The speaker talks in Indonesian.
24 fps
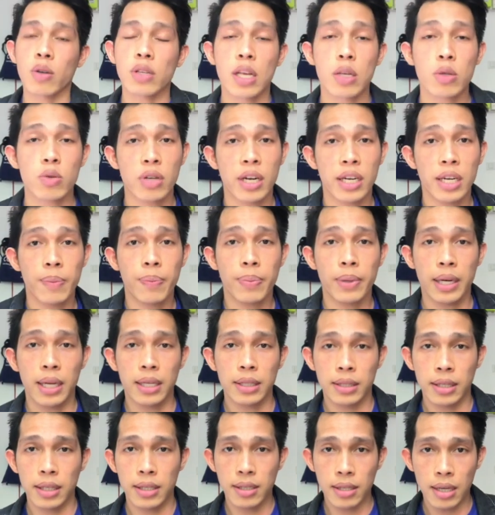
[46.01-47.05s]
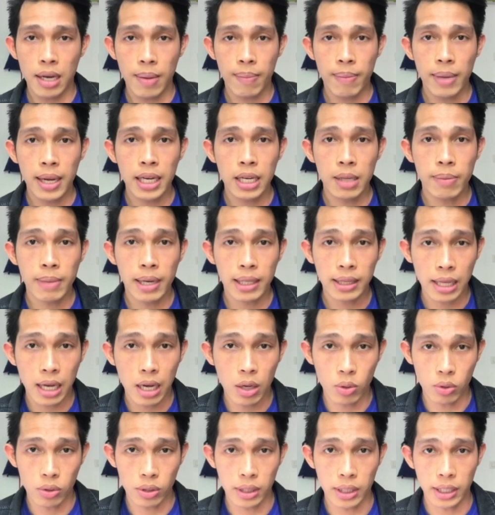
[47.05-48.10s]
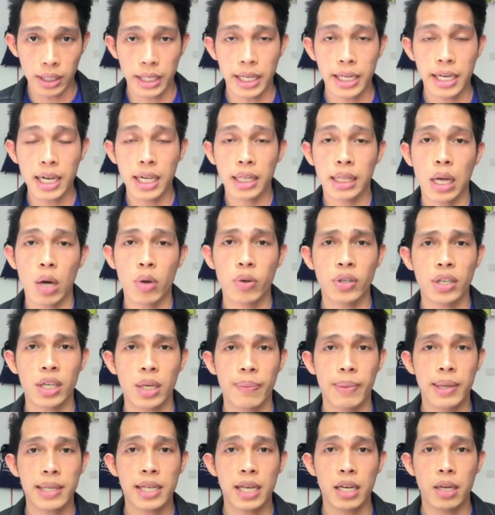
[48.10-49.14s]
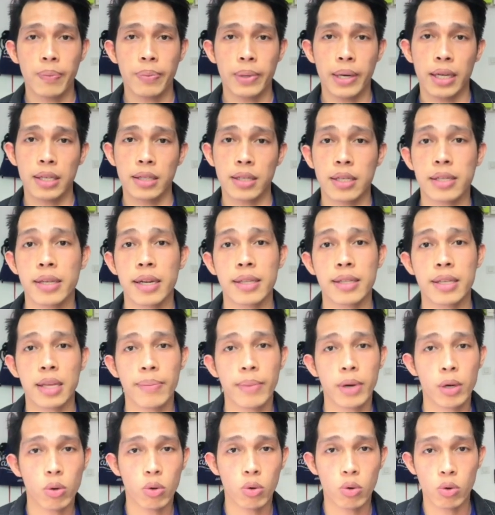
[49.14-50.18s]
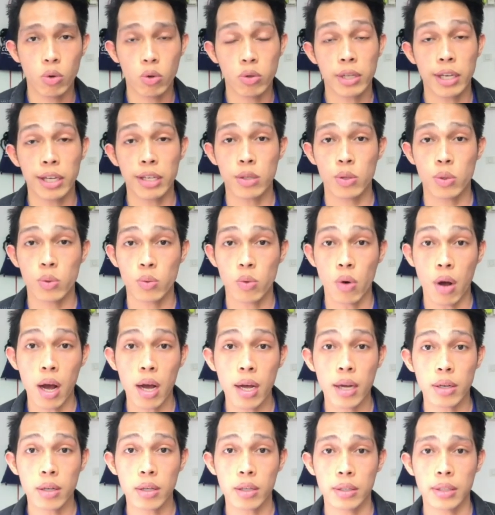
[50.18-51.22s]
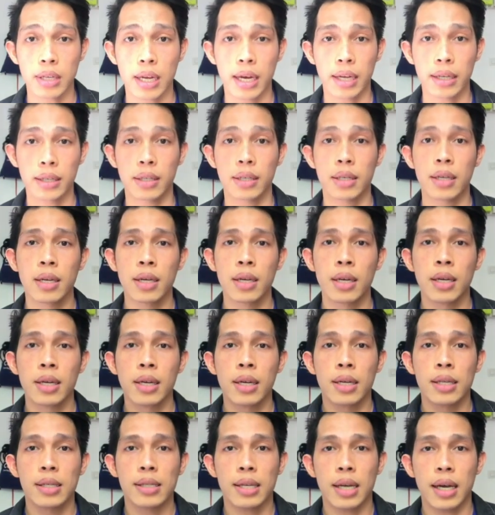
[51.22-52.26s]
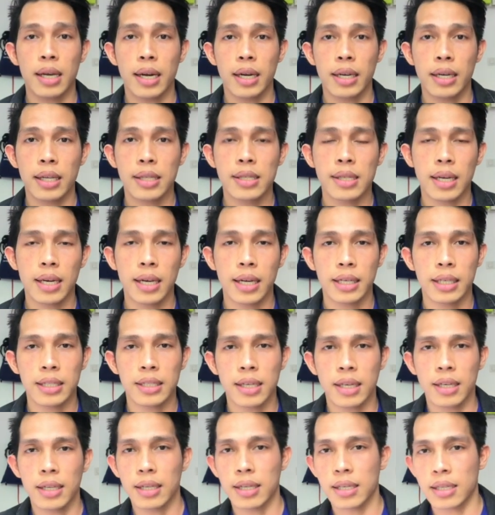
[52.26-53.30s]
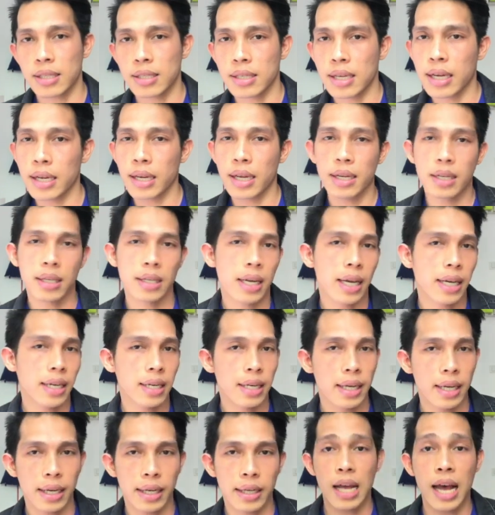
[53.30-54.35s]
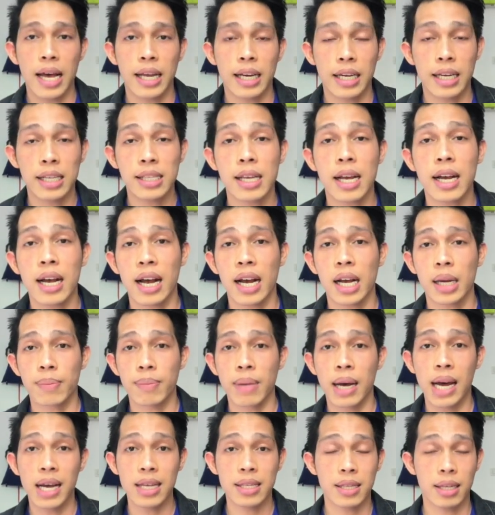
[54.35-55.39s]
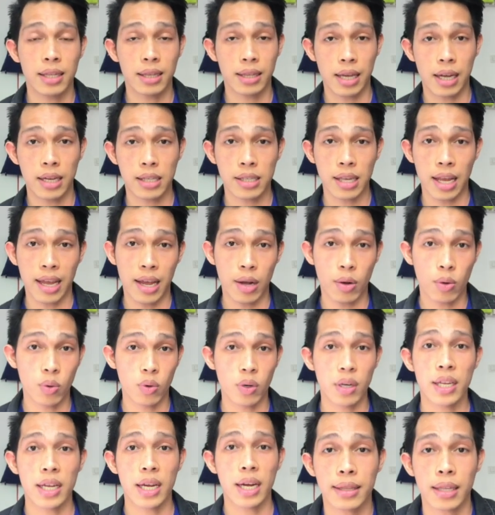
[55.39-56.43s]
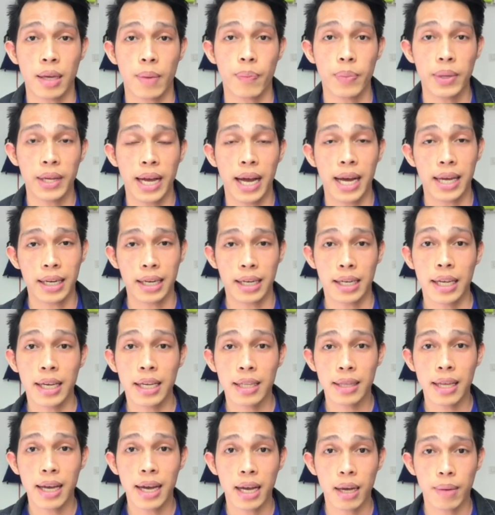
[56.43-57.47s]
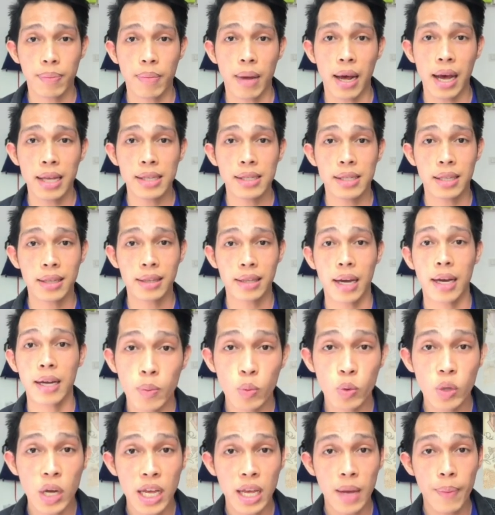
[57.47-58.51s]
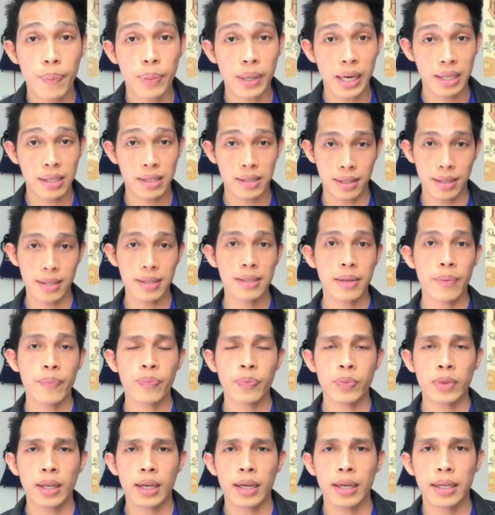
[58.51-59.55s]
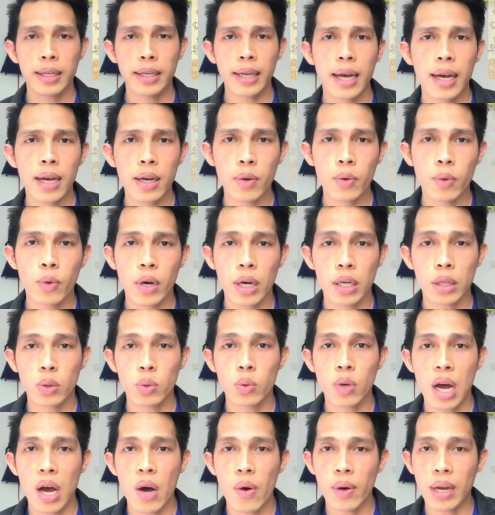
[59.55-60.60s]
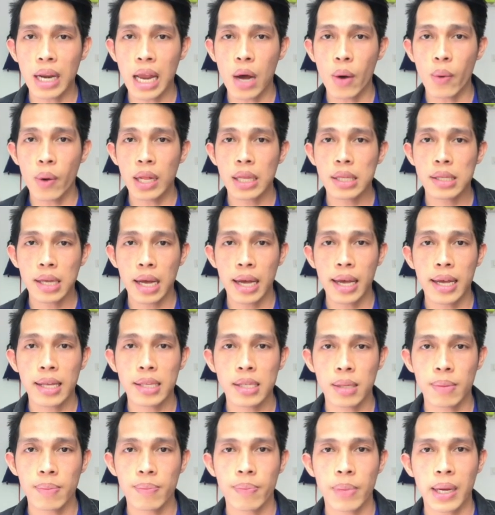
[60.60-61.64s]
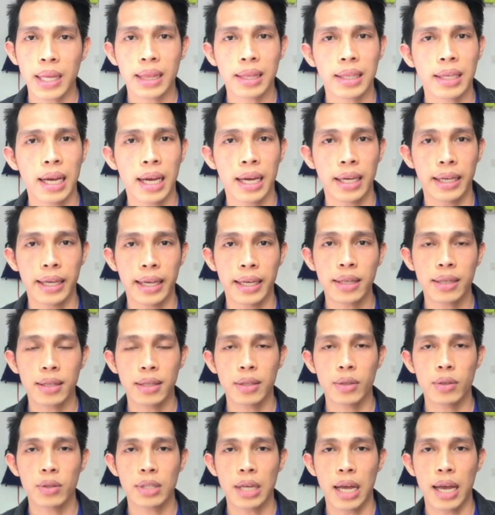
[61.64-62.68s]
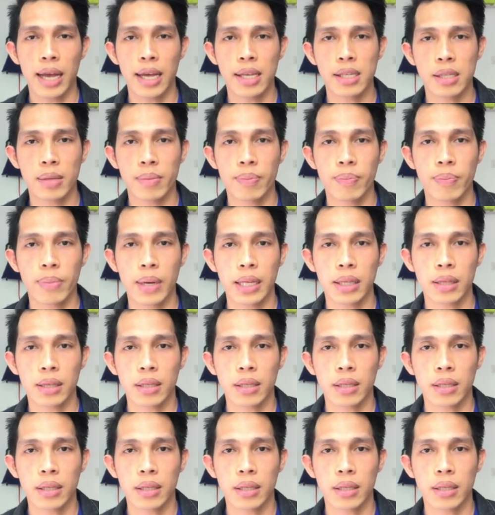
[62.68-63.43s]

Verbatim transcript: sudah di Perancis selama lima tahun. Ini adalah tahun kelima saya di Perancis dan saya baru lulus S2 dan sekarang ini saya lagi cari kerja dan lain-lain. Hari ini saya nggak akan bahas tentang saya kuliah, tapi hari ini kita akan bahas tentang budaya Prancis yang waktu awal-awal saya sempat kaget, saya sempat